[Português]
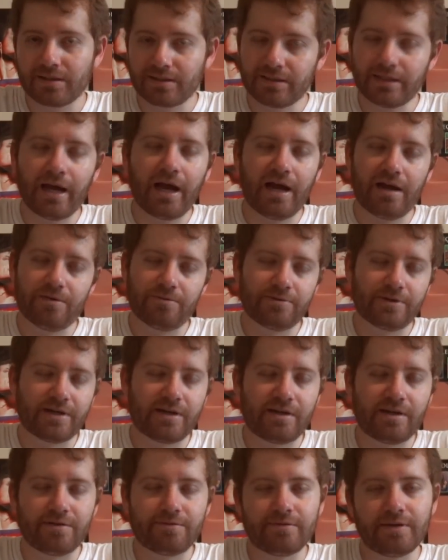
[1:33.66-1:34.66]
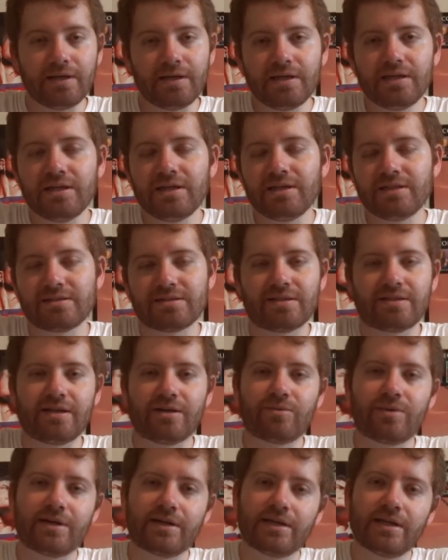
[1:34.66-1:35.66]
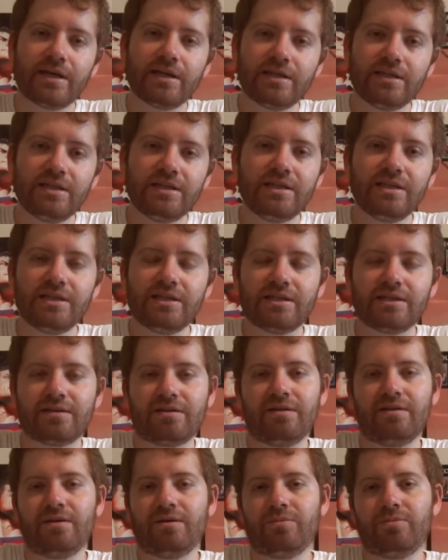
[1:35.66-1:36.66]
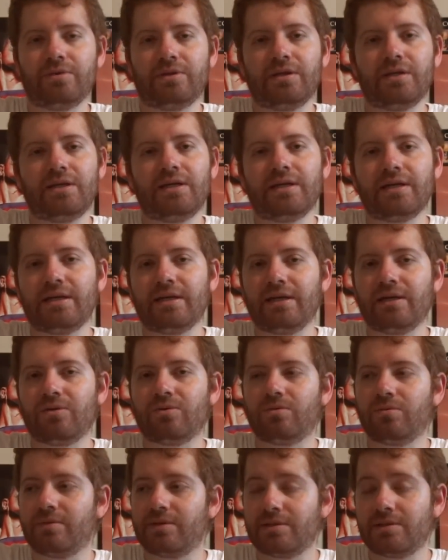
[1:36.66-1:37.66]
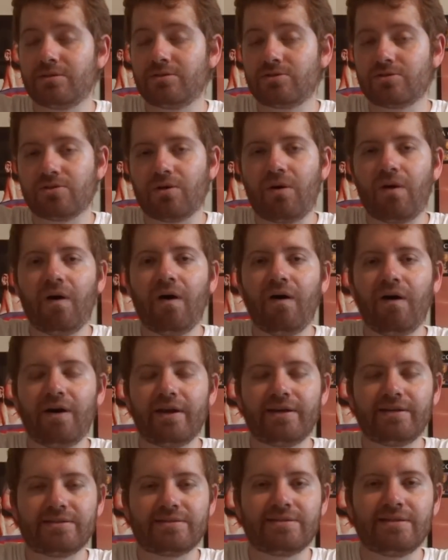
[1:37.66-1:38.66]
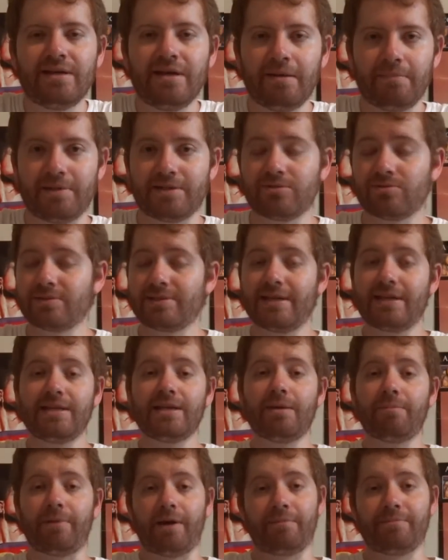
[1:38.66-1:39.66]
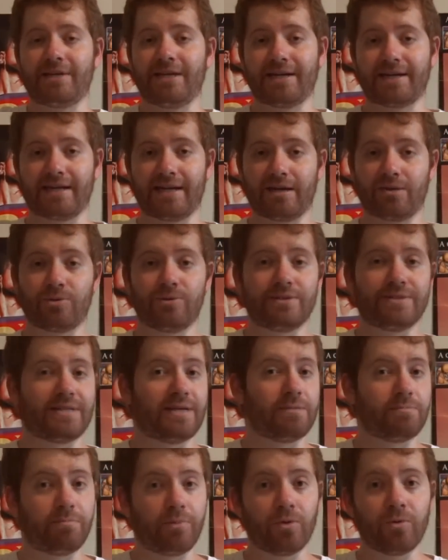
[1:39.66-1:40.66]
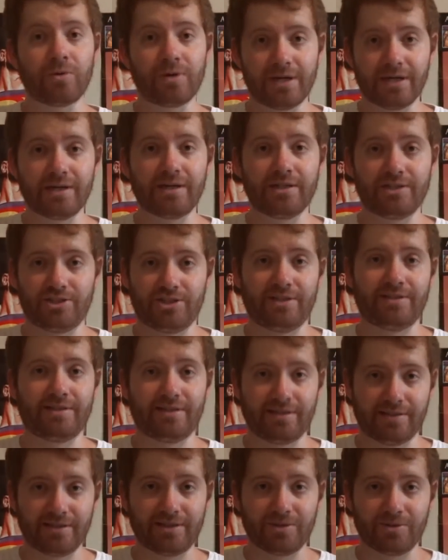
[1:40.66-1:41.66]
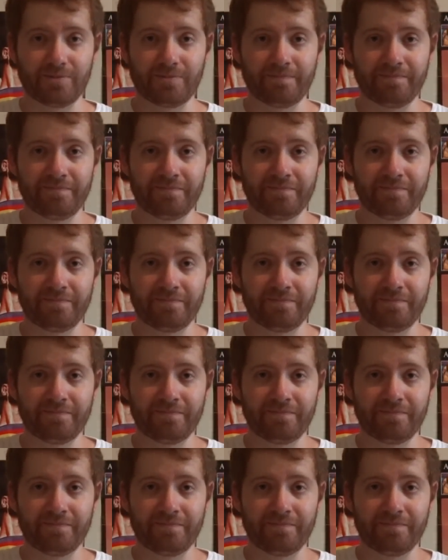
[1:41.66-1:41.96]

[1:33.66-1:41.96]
tá, eu ficaria feliz, até guardaria, poderia ler algumas histórias, mas não seria para mim aquela coisa empolgante, entendeu?